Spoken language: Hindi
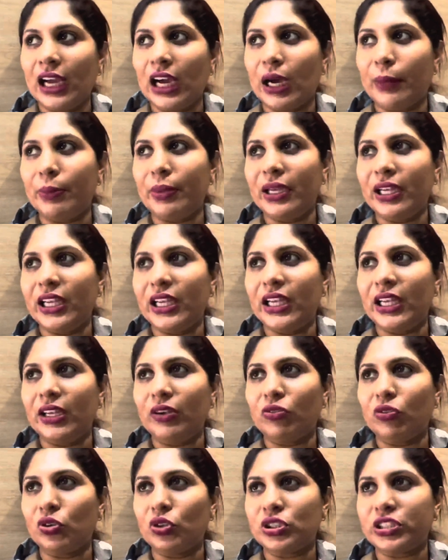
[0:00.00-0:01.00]
अभी
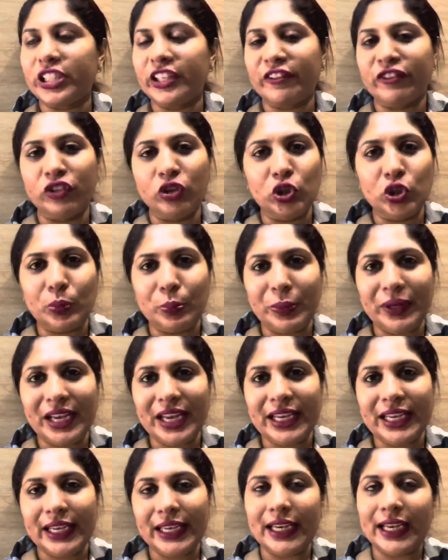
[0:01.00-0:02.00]
वो सिर्फ दूध
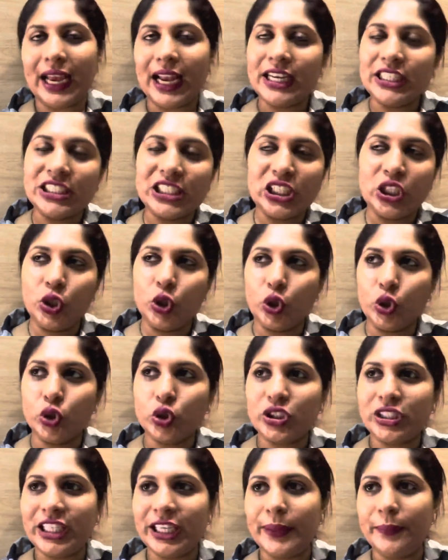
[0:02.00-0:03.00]
पिएगी एंड शील गो टू
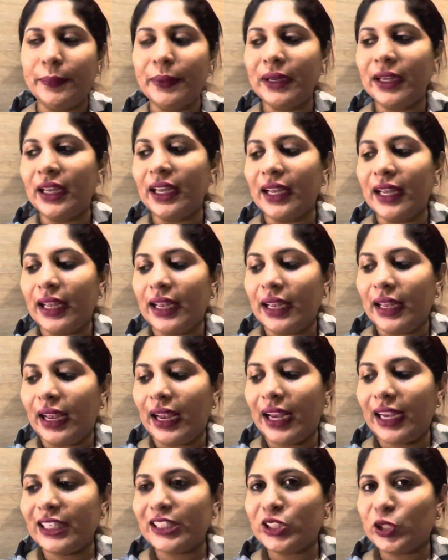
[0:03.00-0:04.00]
स्लीप
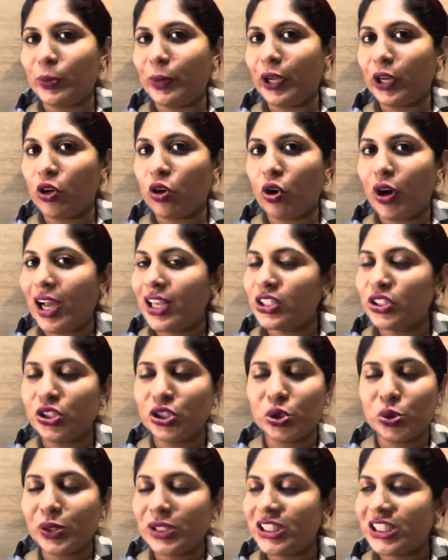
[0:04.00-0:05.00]
एंड सुबह को एज
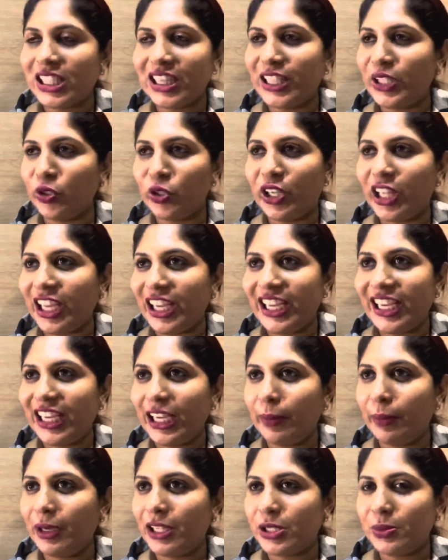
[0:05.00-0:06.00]
यूजल जल्दी
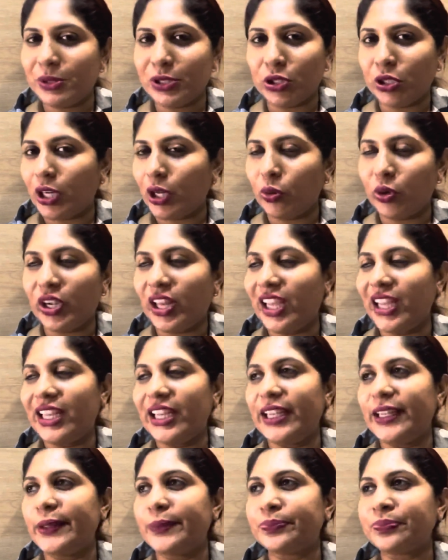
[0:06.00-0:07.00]
उठेगी बीच में थोड़ा
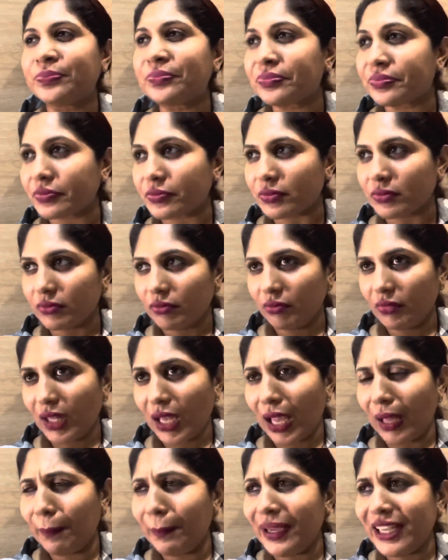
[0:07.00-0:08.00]
उठेगी
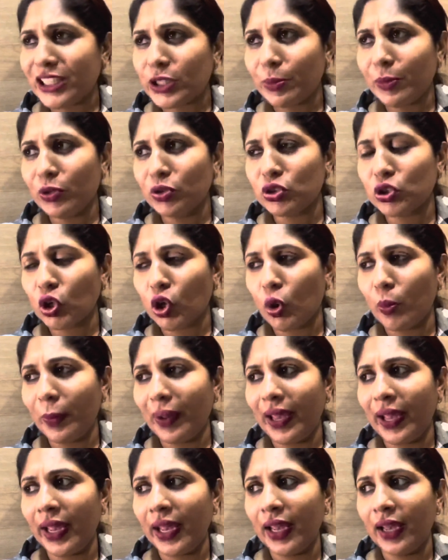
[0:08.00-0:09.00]
बीच में उसको
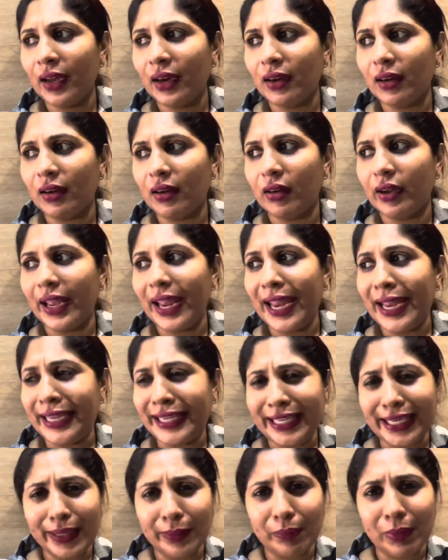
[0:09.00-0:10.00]
मैं
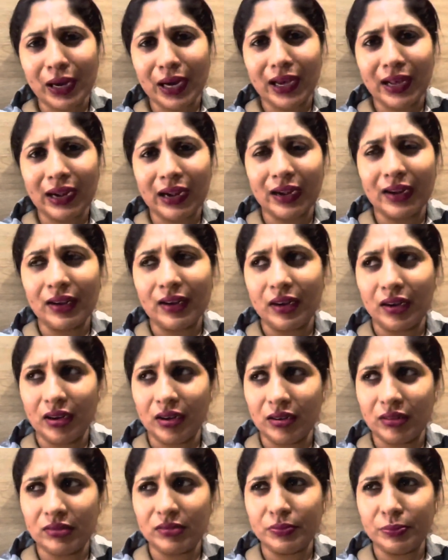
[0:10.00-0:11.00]
एक ही बार
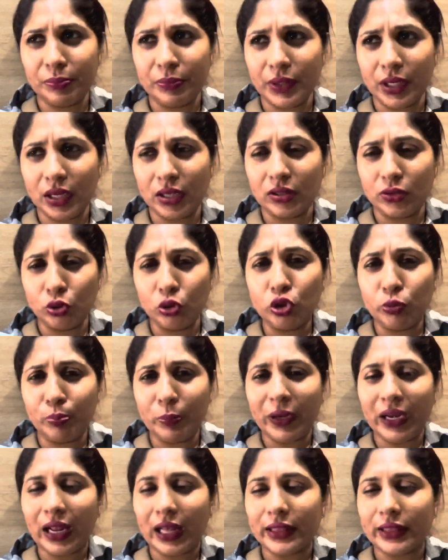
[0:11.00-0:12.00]
दूध
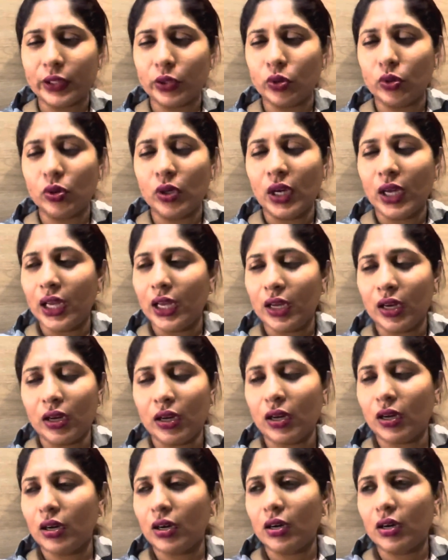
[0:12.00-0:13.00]
पिलाती हूँ
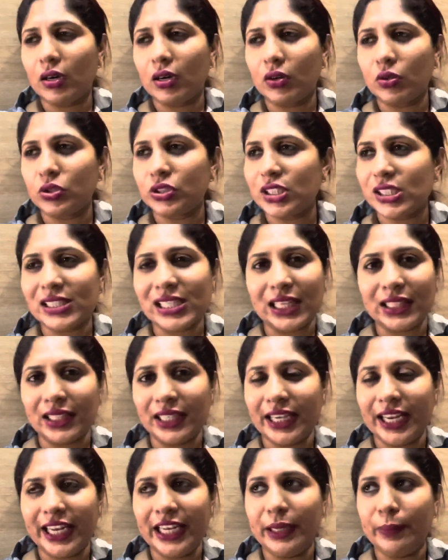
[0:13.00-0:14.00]
उससे ज़्यादा
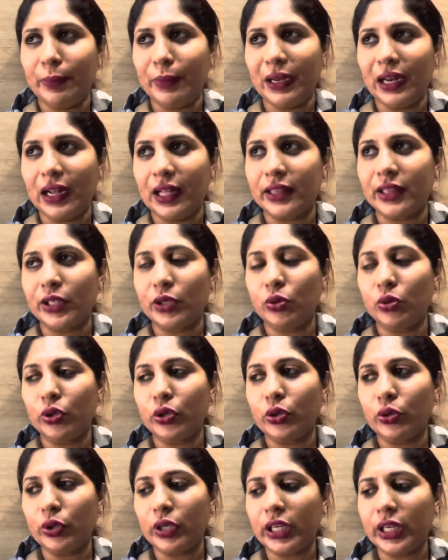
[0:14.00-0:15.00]
नहीं पिलाती हूँ
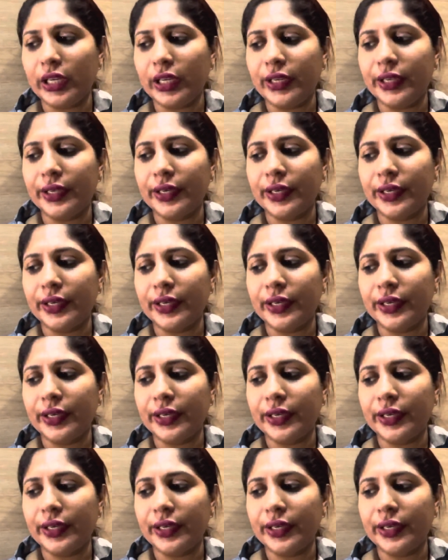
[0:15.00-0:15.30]
क्योंकि